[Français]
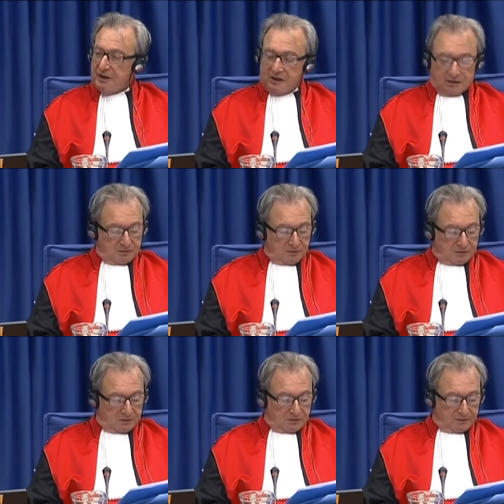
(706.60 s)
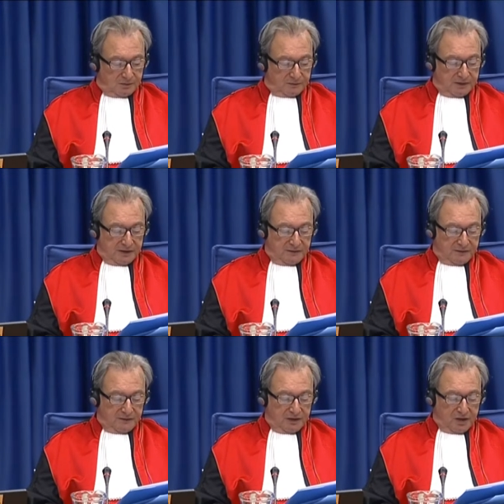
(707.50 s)
le général de corps
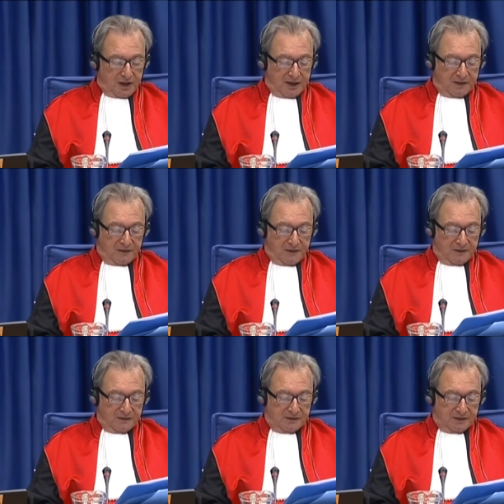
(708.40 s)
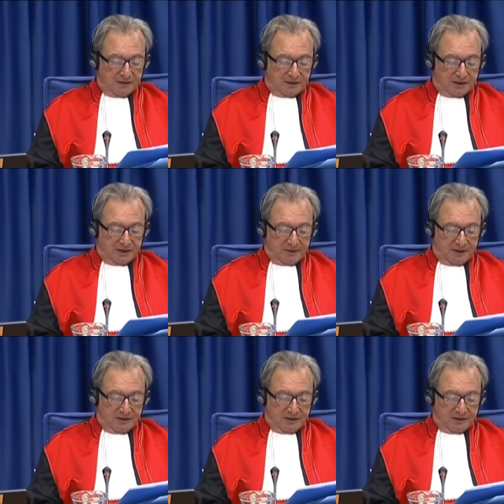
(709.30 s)
d'armée Vladimir Lazarevitch,
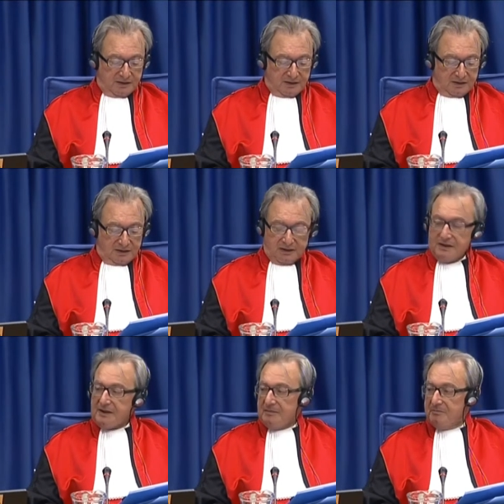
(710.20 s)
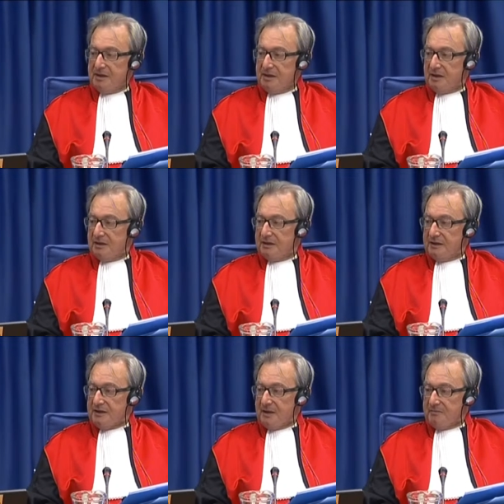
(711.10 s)
avez été nommé commandant
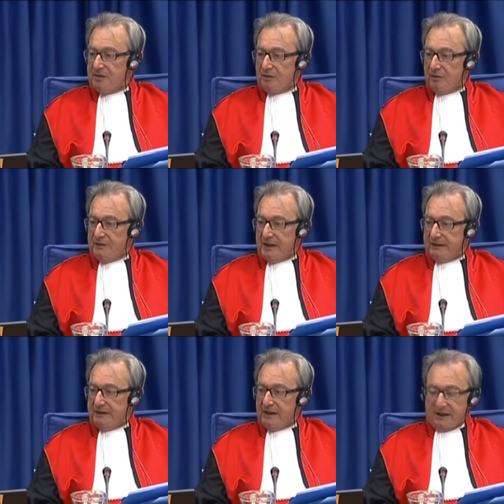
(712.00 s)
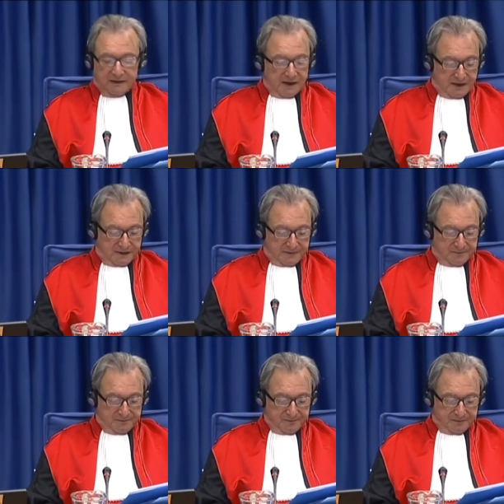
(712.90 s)
du corps de Pristina de
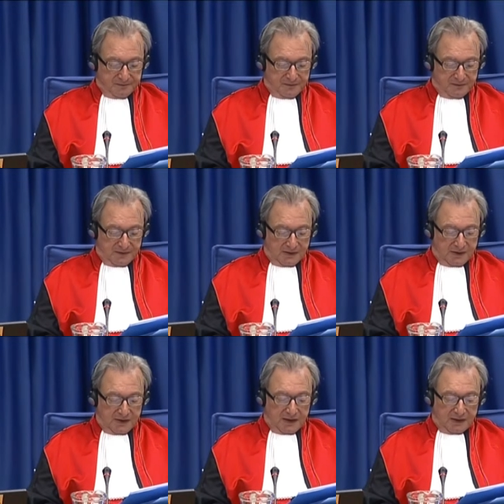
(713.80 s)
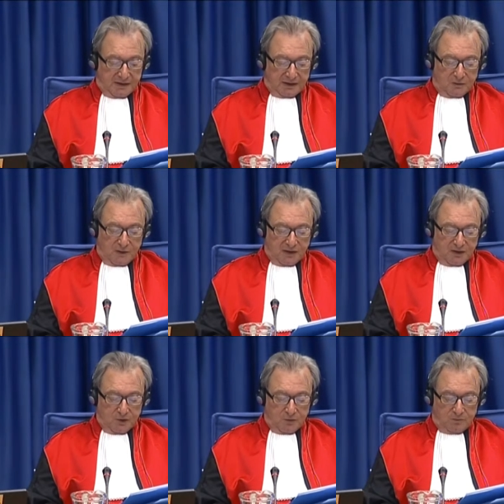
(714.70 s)
la 3e armée de la VJ en
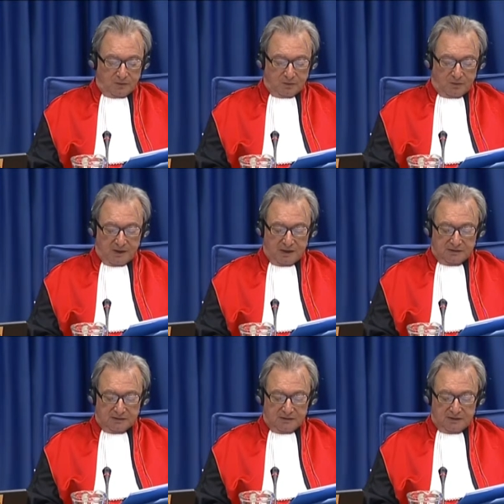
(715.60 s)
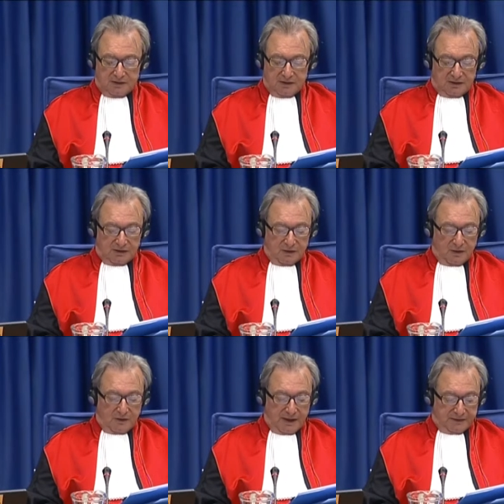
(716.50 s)
décembre 1998 et que
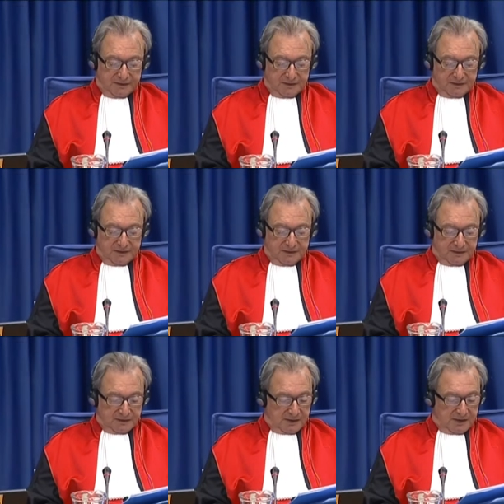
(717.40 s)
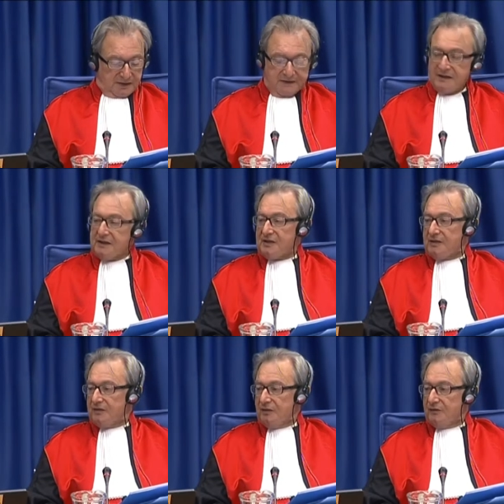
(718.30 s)
vous avez pris vos fonctions de
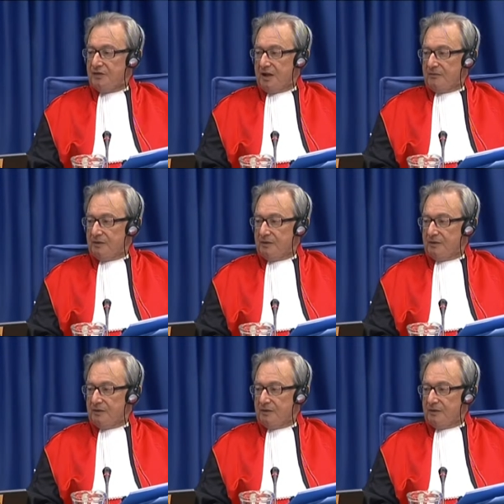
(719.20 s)
commandement